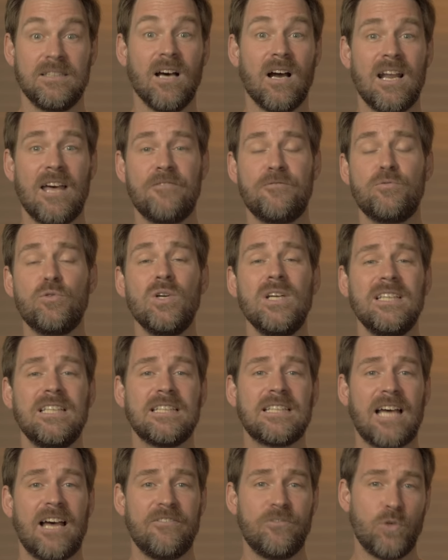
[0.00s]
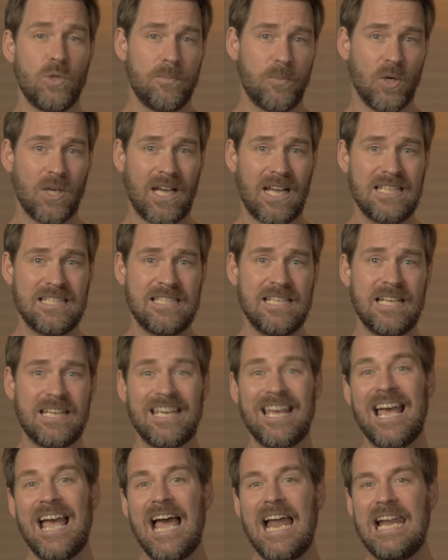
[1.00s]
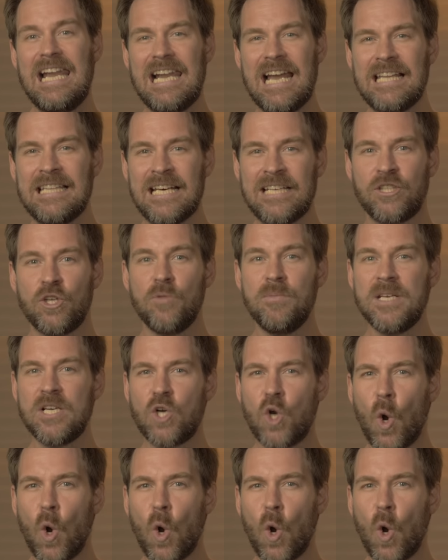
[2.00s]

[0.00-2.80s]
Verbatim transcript: Dans la foulée des travaux hippocratiques, l'anatomie